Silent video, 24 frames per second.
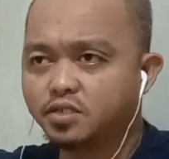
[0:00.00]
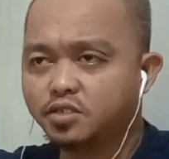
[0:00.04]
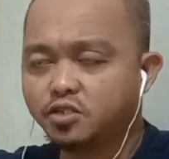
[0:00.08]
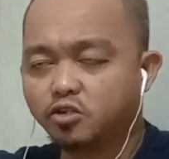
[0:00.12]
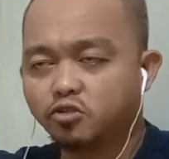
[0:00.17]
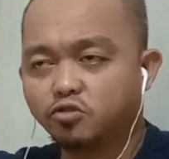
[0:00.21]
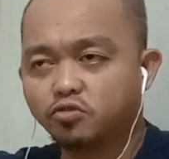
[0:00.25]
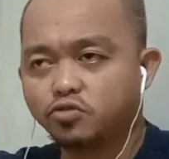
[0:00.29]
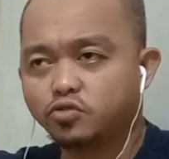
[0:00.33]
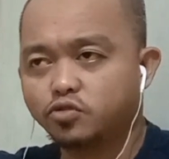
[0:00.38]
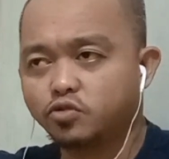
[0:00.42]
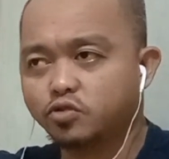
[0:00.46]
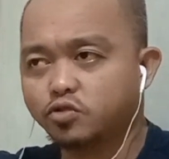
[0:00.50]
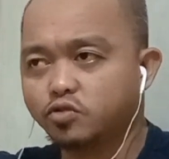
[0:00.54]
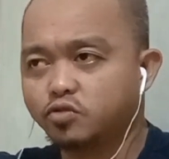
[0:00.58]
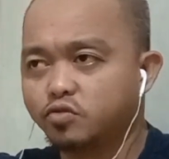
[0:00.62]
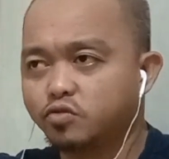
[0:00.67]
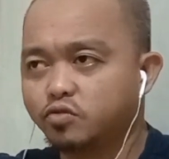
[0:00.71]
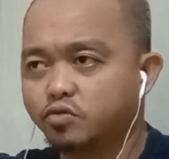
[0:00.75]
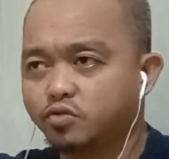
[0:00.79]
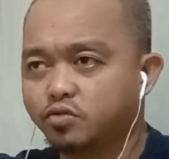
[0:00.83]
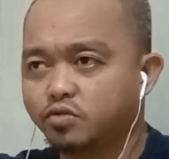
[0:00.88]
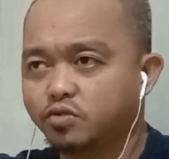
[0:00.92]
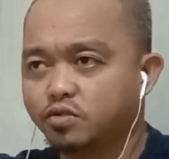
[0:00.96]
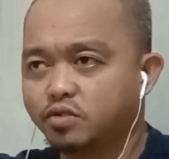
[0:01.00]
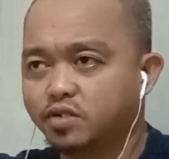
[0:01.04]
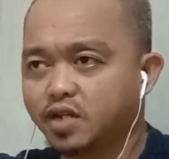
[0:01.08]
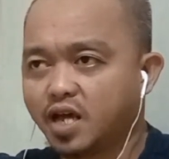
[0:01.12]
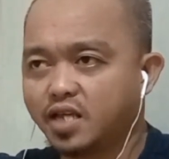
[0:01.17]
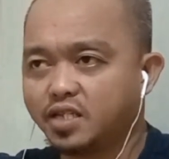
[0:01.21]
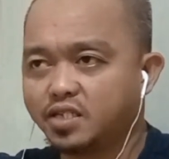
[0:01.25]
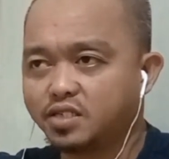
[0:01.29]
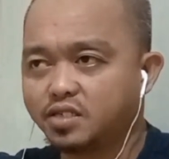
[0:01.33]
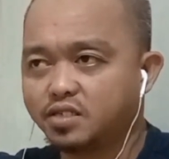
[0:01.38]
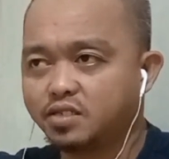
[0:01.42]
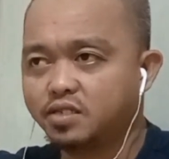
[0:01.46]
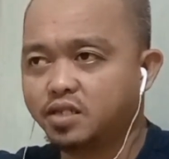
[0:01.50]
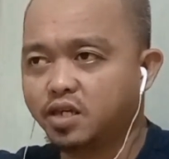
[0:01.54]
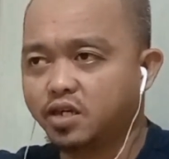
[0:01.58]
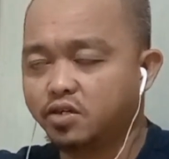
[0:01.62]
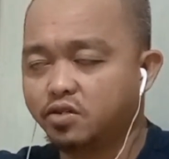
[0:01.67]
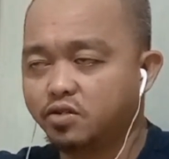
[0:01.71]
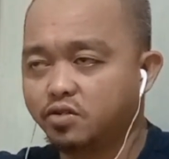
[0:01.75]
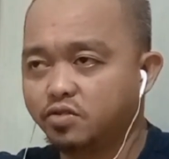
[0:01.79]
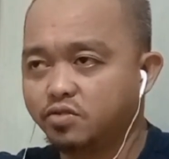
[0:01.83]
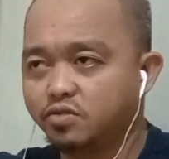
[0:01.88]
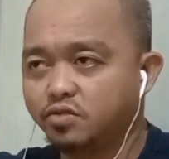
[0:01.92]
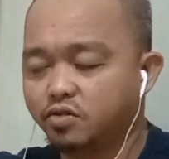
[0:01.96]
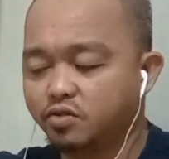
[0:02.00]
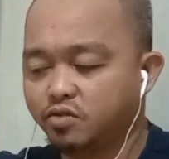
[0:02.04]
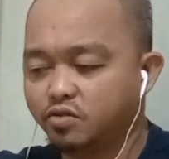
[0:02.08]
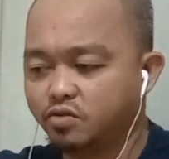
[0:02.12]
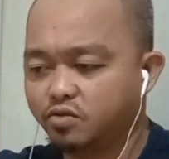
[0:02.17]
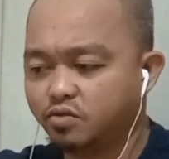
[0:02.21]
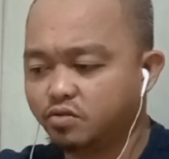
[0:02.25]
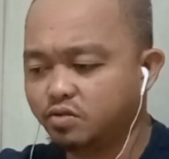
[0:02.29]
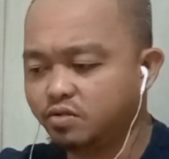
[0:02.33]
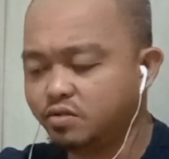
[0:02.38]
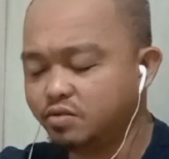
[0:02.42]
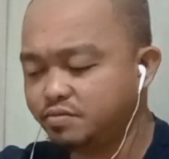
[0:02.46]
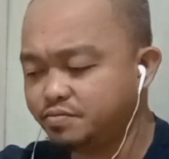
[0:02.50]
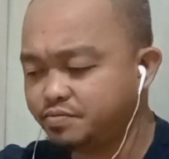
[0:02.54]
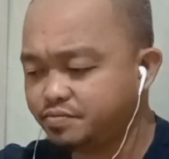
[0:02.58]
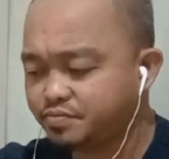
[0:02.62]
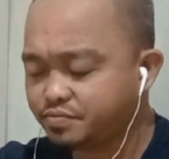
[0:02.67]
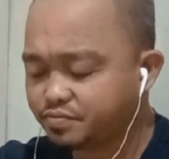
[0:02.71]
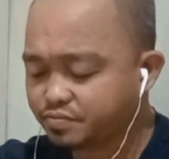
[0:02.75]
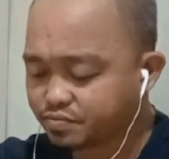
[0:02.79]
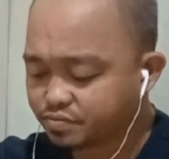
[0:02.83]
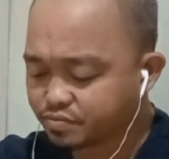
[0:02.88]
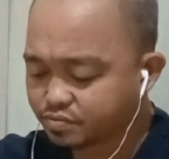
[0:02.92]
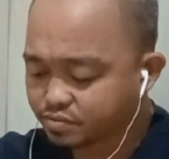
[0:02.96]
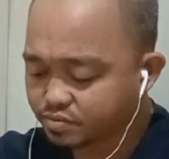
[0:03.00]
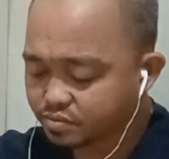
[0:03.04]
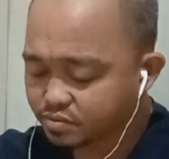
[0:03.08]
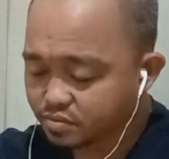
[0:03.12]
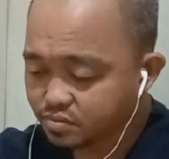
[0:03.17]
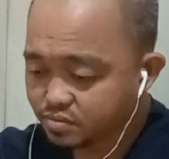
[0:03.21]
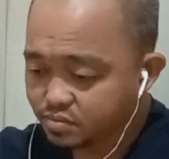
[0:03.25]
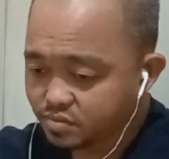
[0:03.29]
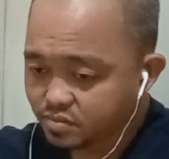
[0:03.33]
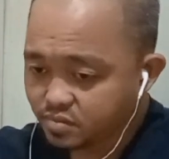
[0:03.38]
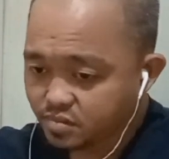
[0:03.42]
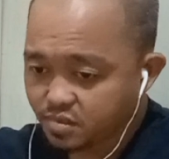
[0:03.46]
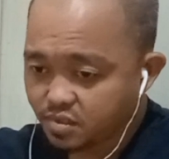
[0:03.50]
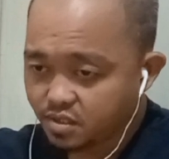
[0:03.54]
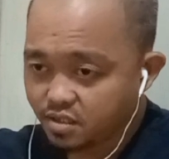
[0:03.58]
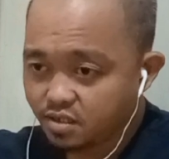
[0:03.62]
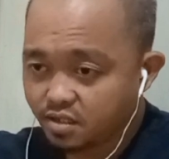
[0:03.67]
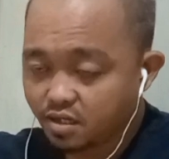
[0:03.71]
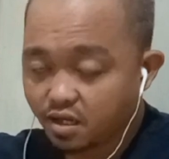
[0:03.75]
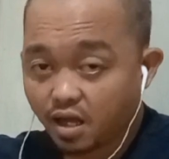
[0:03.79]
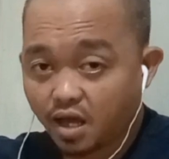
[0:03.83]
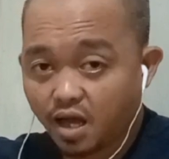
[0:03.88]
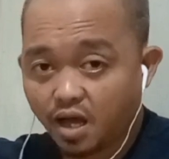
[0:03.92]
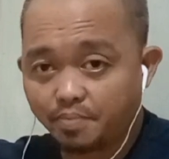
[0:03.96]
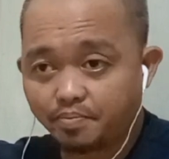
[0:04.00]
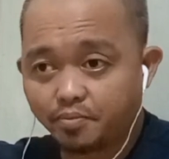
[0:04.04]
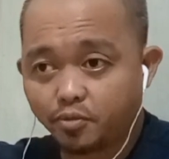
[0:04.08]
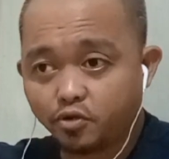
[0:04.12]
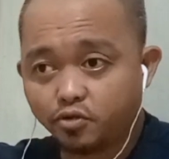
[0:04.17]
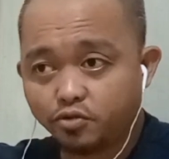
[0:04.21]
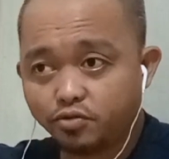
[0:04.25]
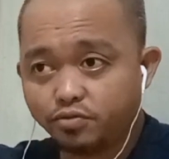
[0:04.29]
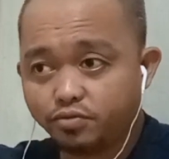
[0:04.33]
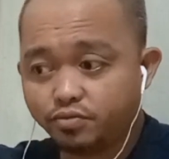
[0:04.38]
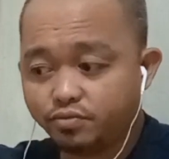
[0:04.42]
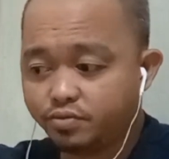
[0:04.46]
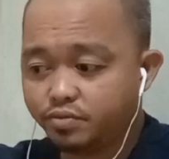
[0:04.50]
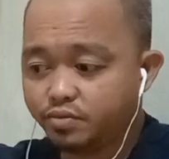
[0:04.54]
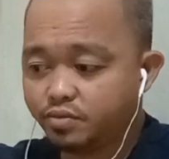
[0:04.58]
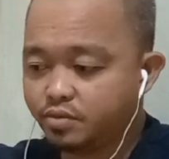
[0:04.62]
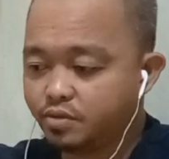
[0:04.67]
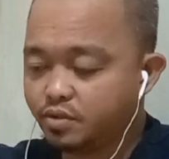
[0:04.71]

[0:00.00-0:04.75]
Hindi ko sure kung last day yon o kahapon.